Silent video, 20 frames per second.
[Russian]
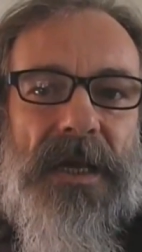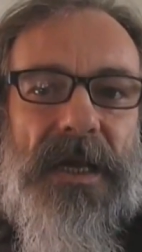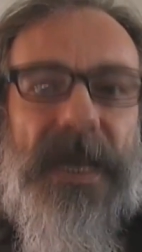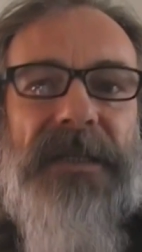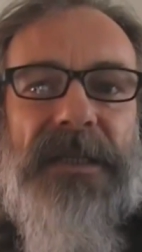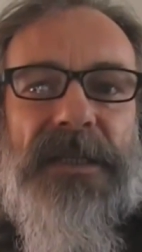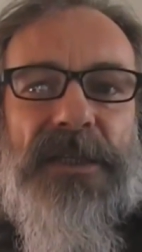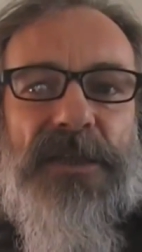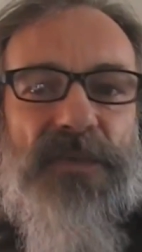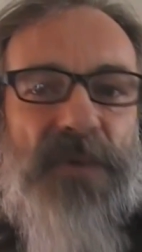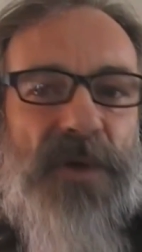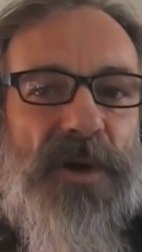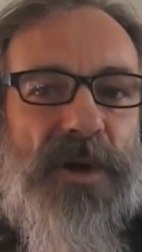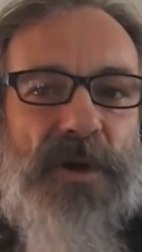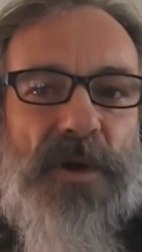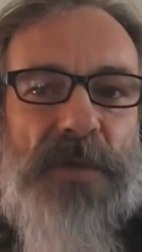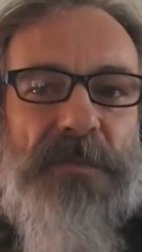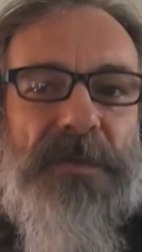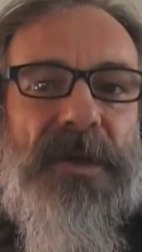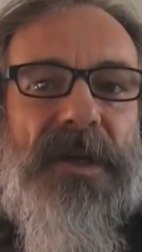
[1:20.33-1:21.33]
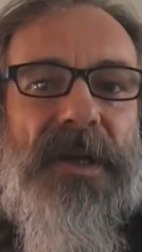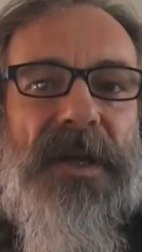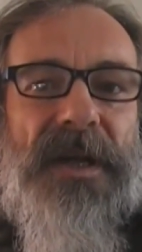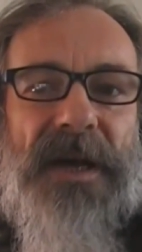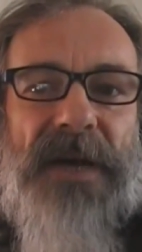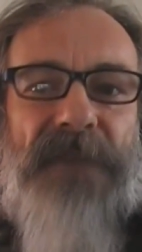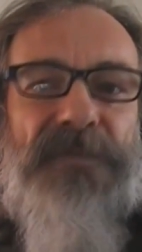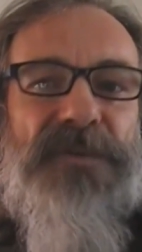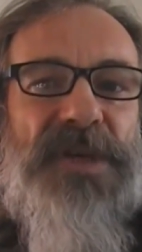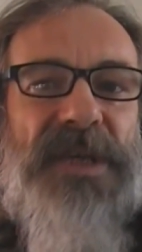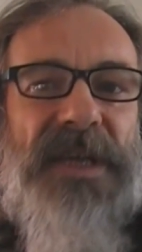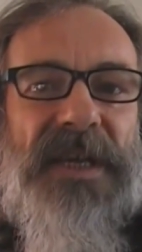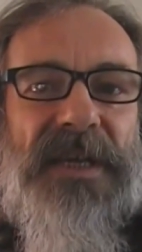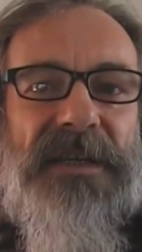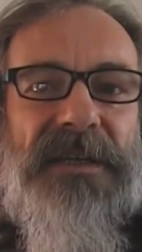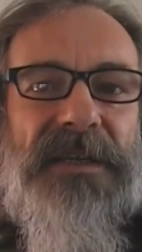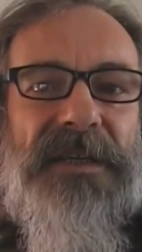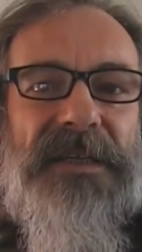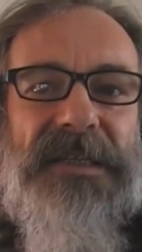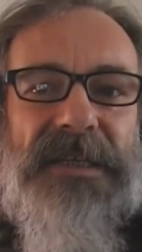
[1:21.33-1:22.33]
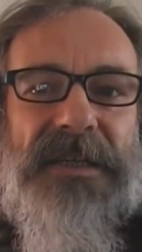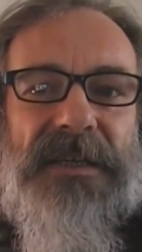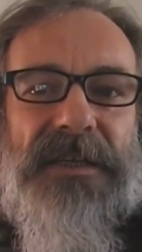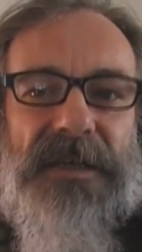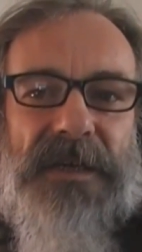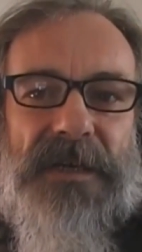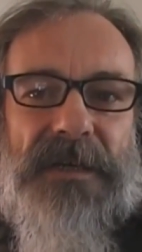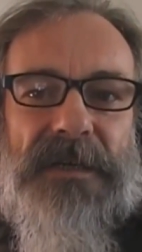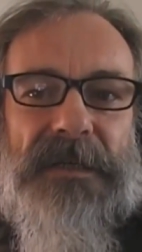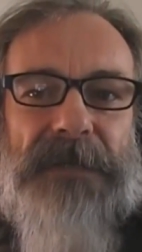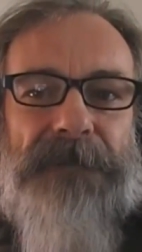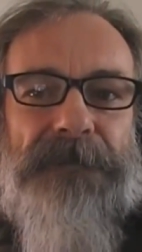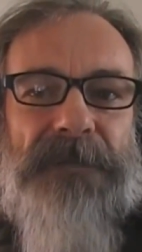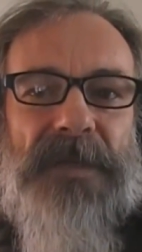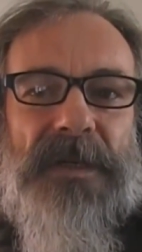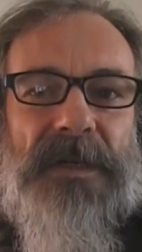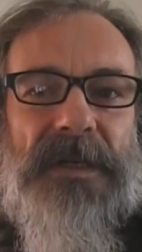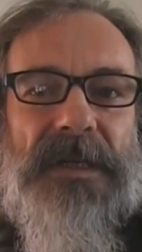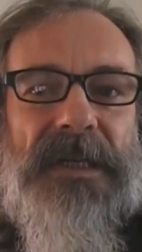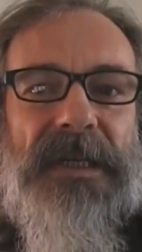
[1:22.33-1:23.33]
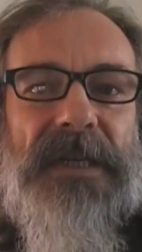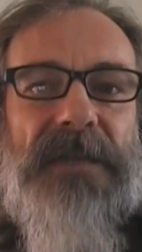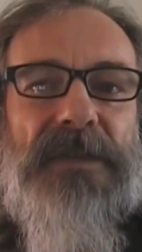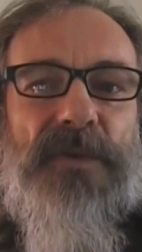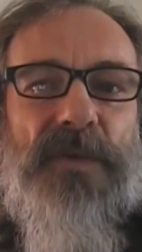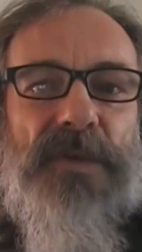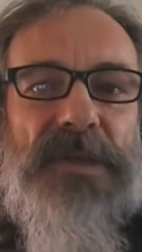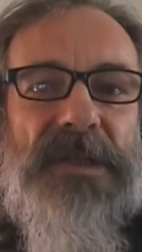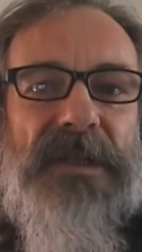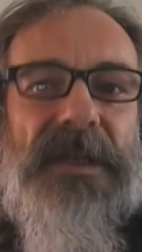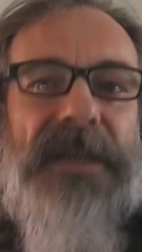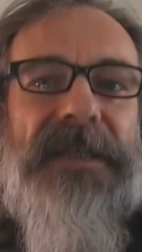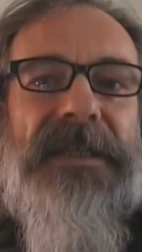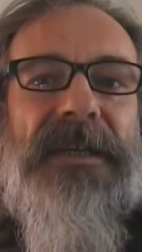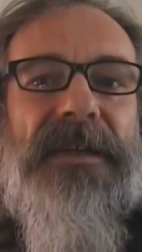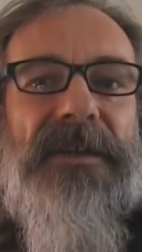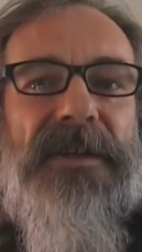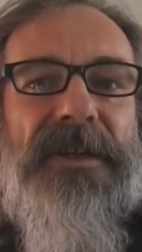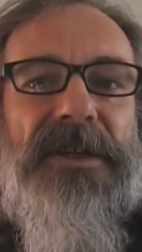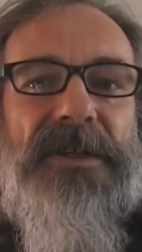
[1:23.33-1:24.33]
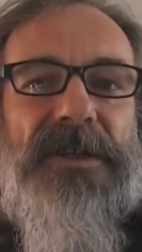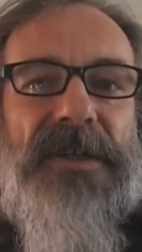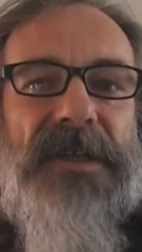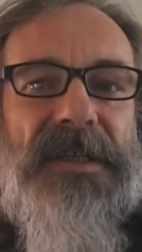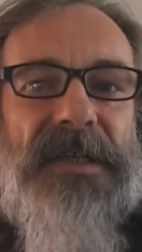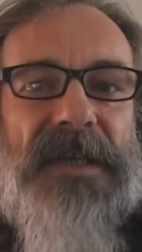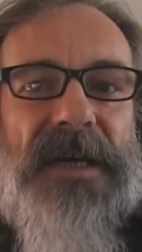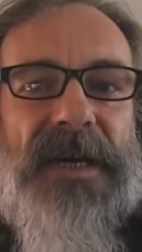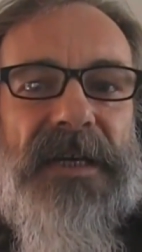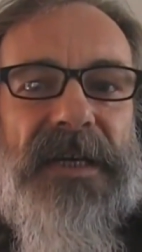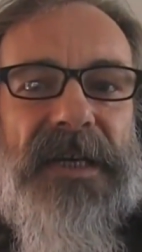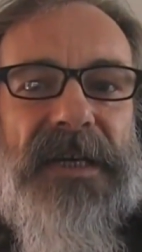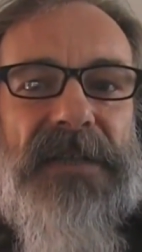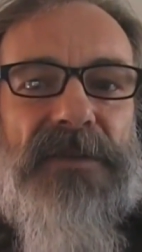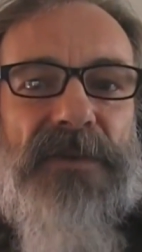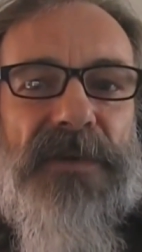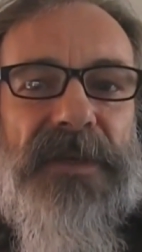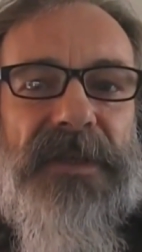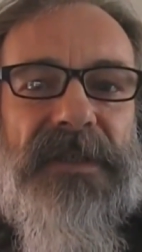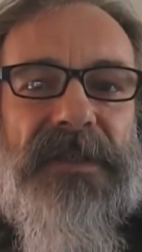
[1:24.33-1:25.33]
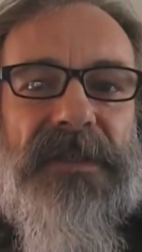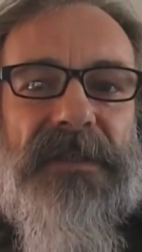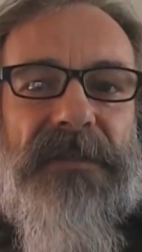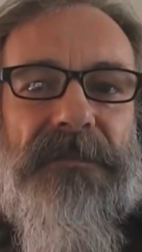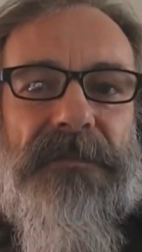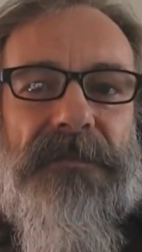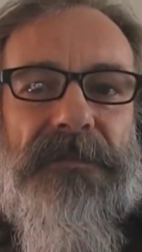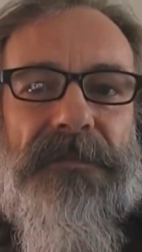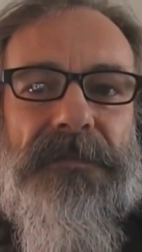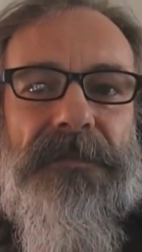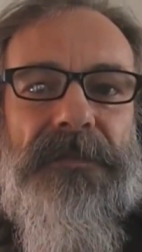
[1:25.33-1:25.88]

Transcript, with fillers: Это абсолютно очевидно для каждого, кто не слеп, что Россия не является агрессором.